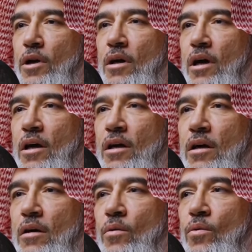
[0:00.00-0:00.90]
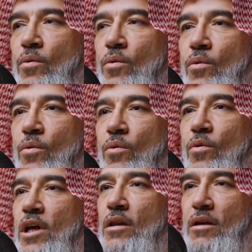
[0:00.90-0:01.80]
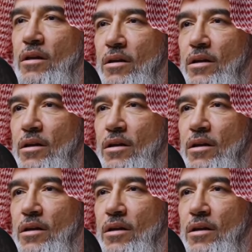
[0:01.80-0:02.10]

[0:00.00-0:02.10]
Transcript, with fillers: القاهره ولندن